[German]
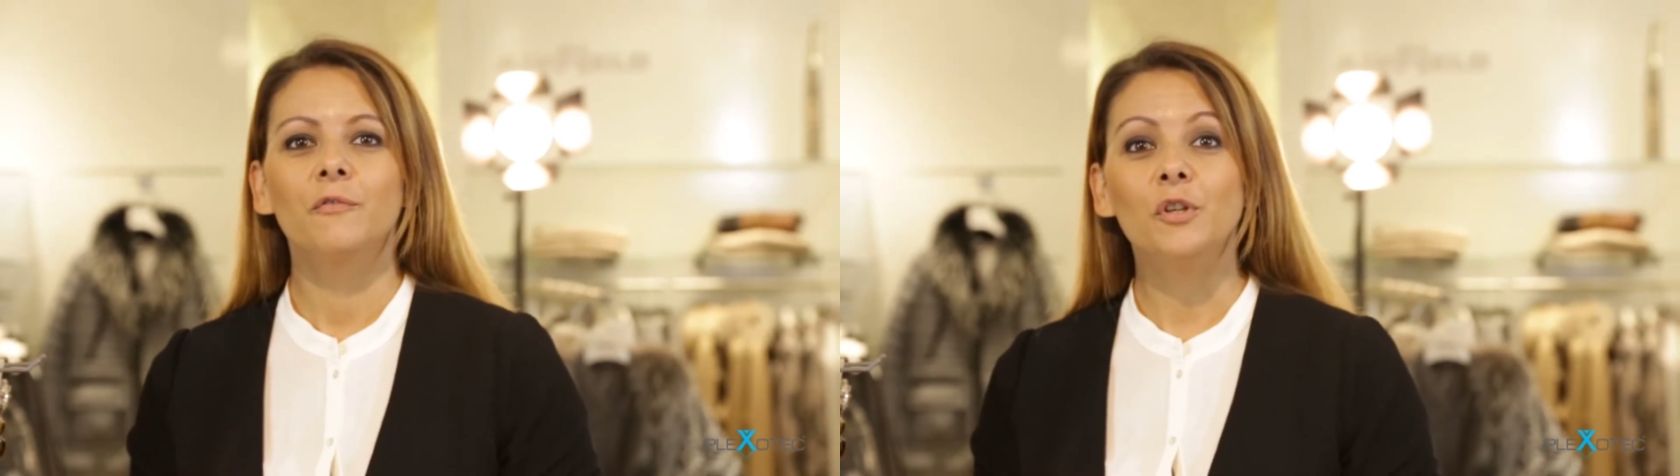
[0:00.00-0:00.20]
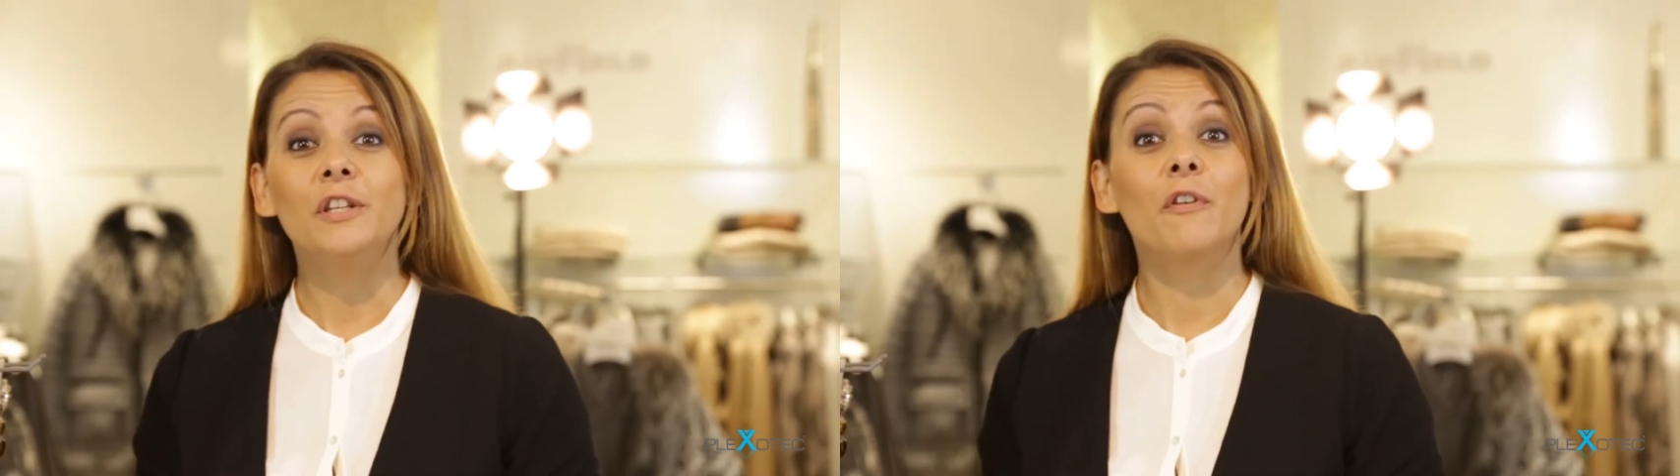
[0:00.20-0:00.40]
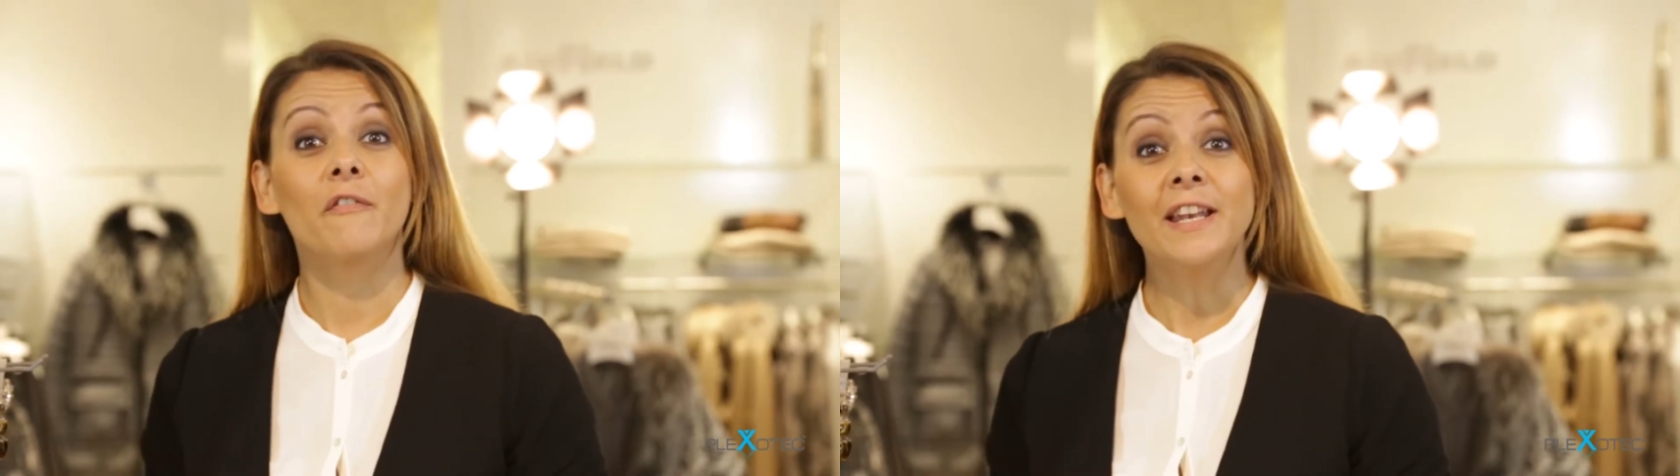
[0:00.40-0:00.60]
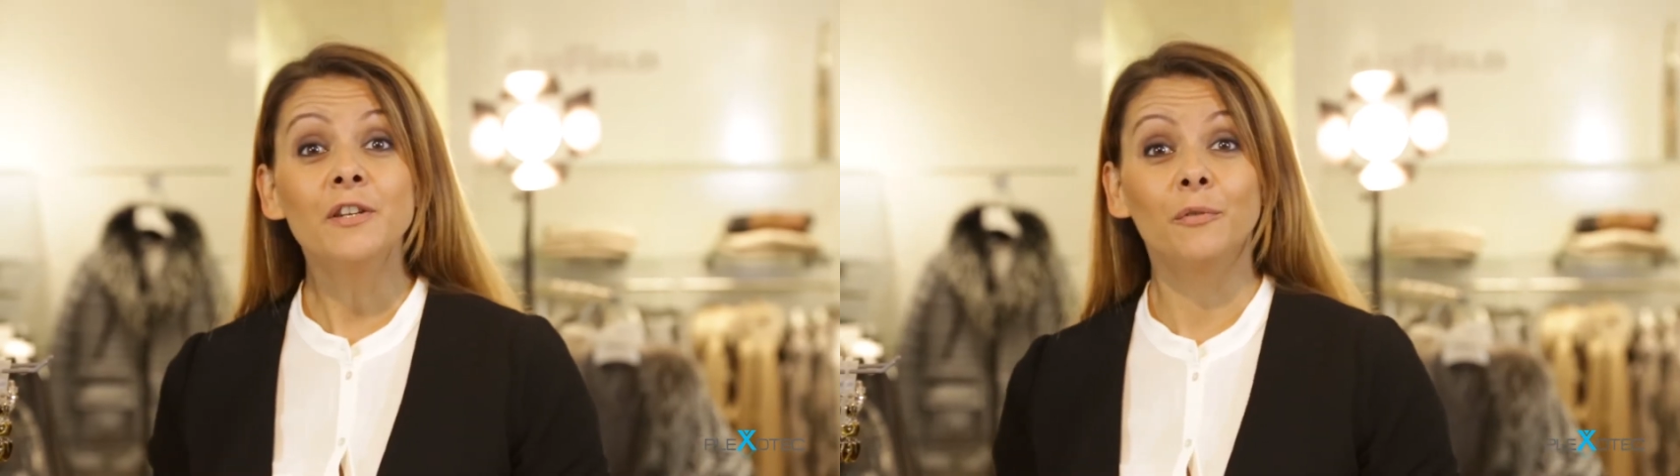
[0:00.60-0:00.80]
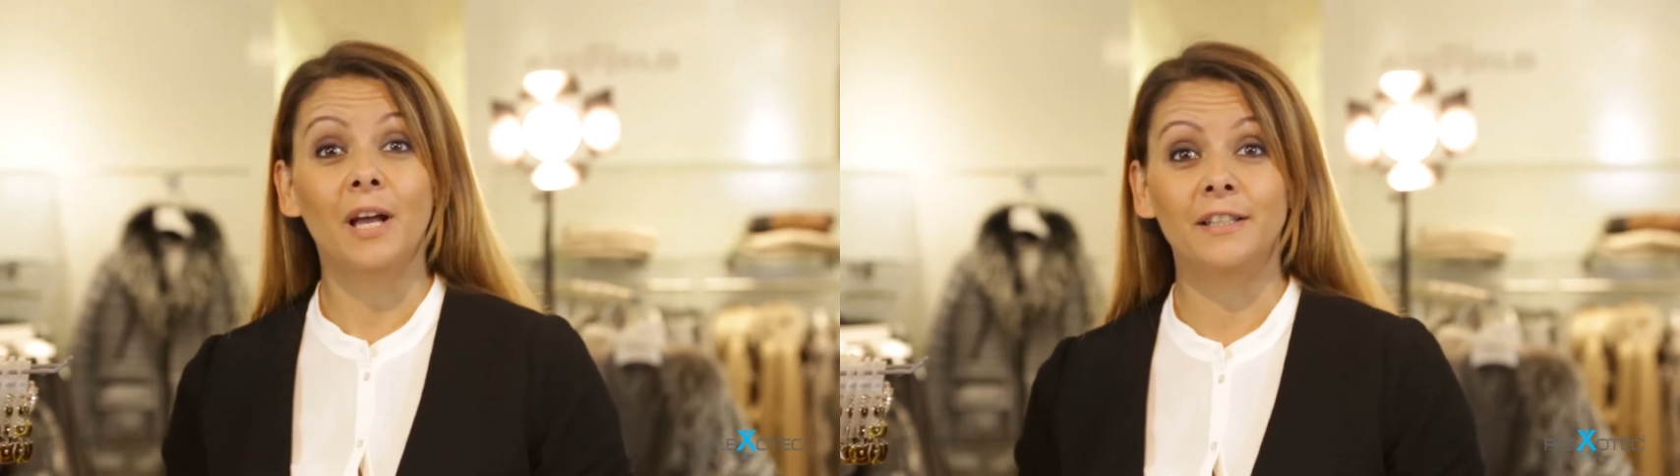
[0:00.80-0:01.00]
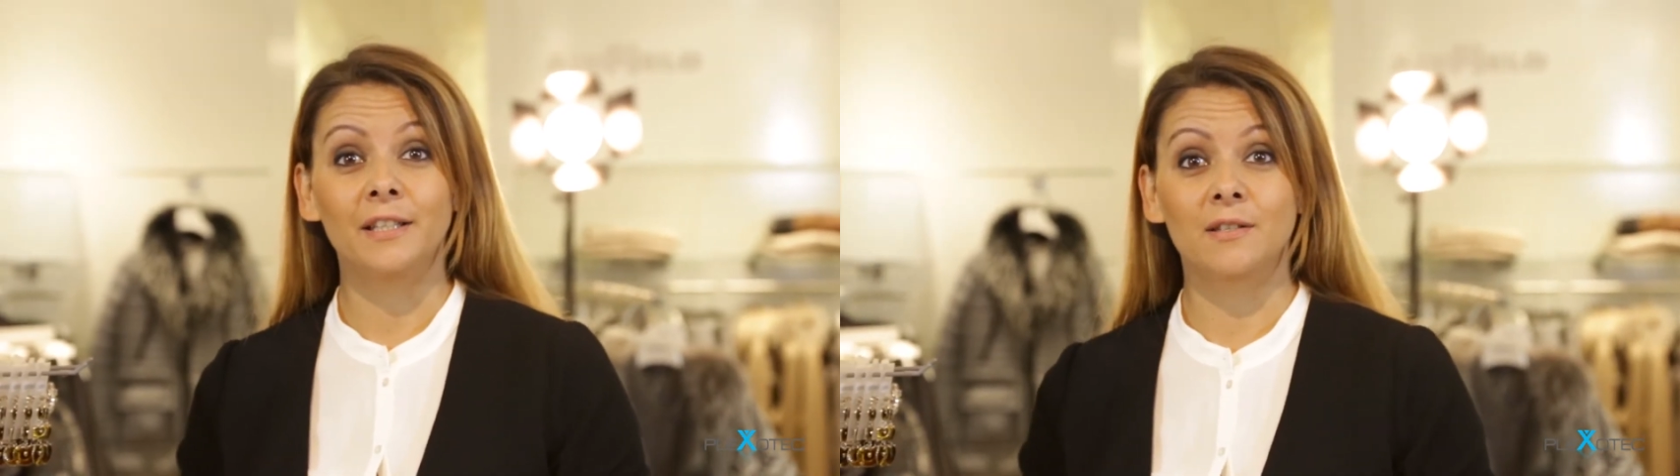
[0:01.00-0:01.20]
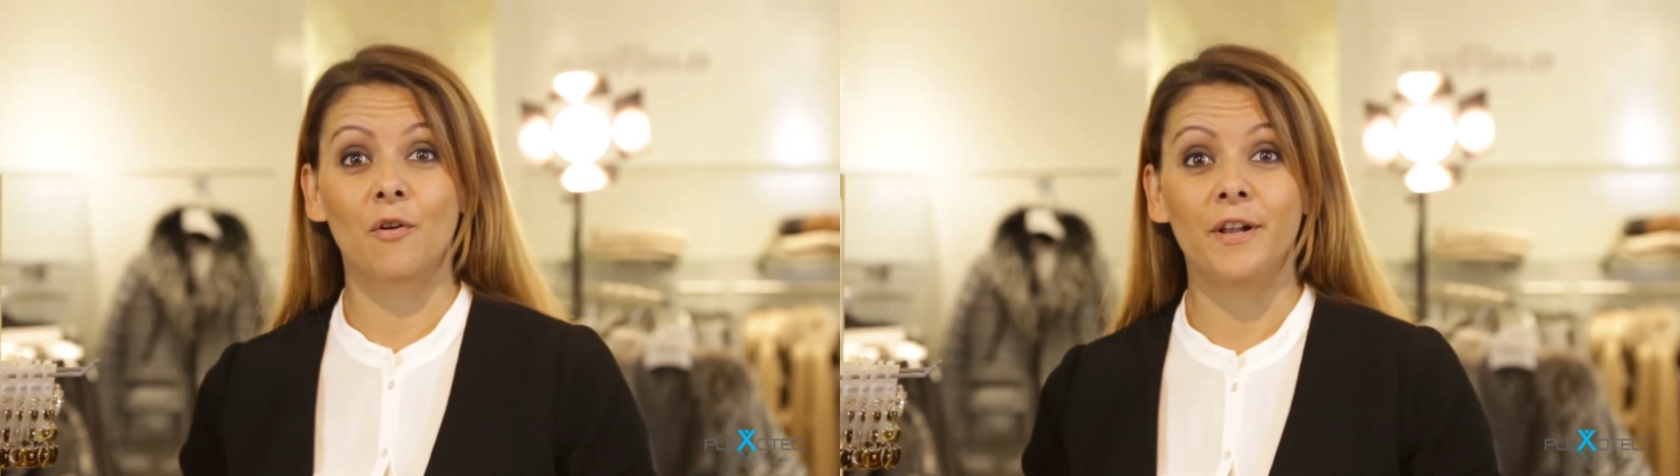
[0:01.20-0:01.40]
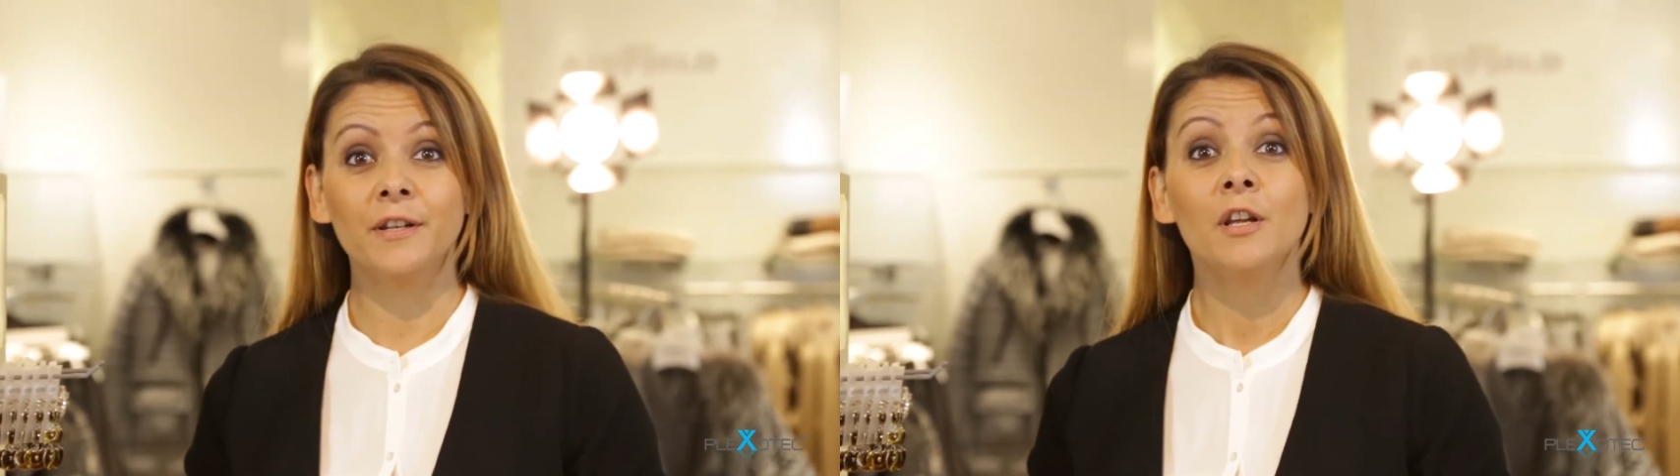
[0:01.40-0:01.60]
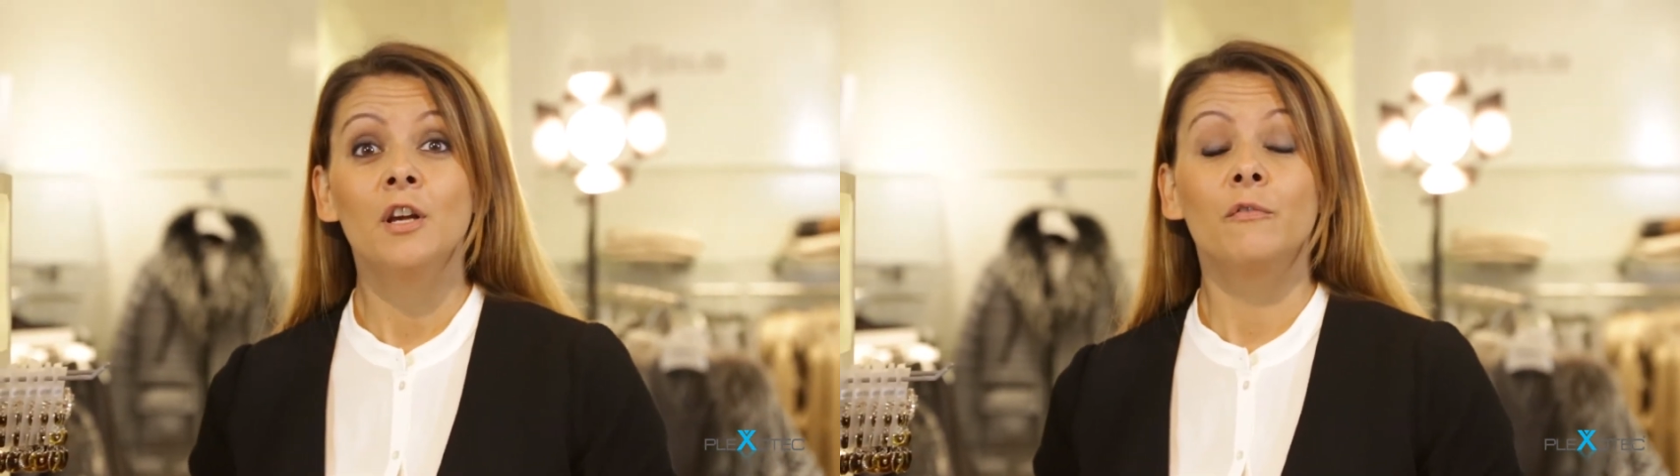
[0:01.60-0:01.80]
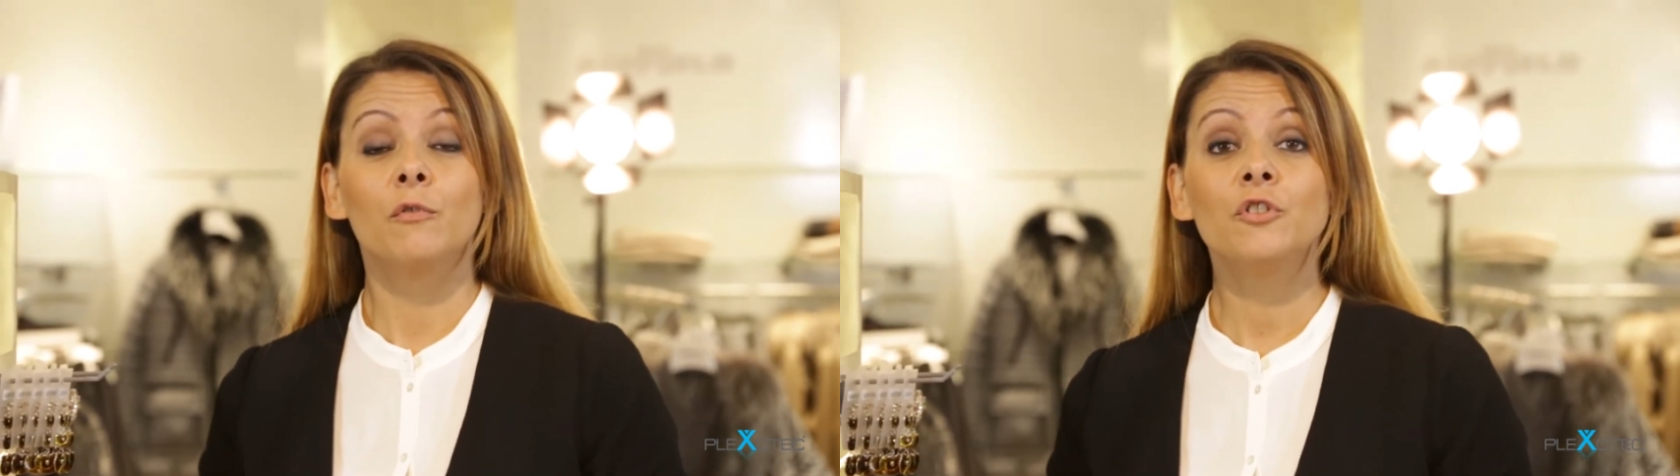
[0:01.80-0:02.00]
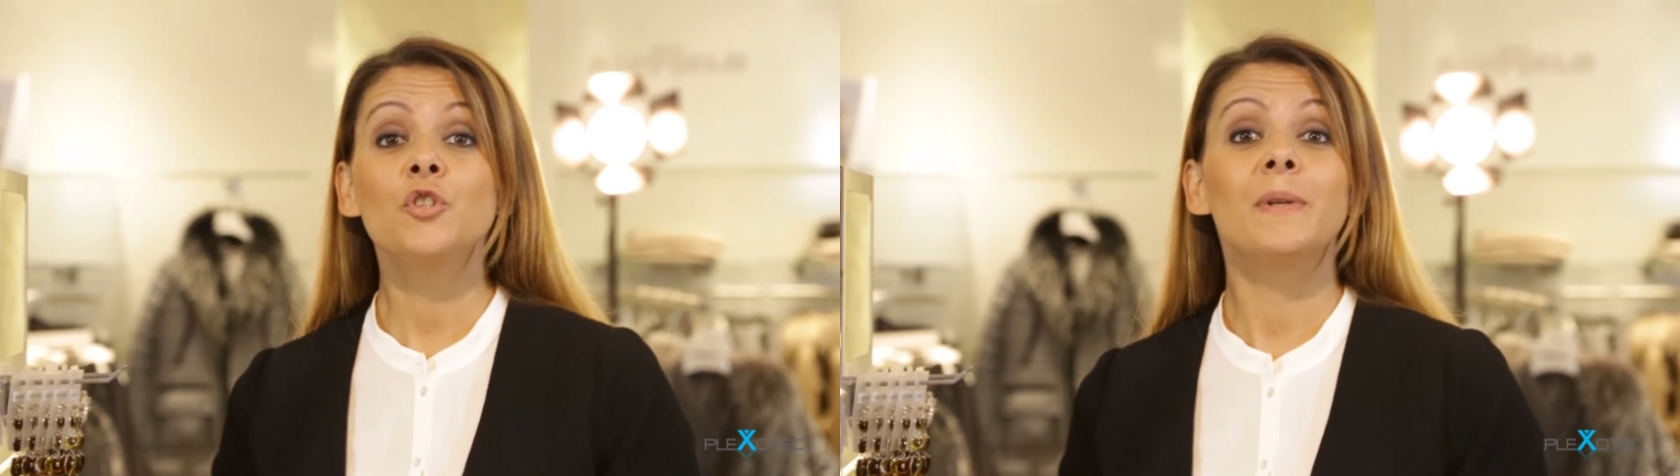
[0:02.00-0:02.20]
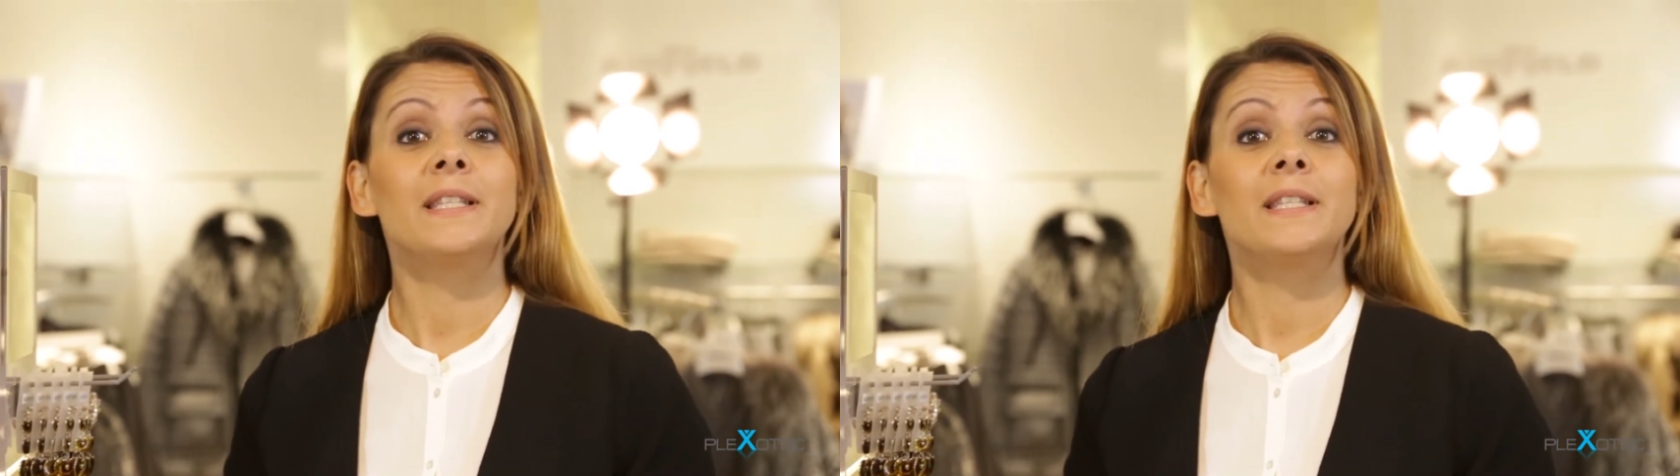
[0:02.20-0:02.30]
Für die Verwendung an den Säulen wurden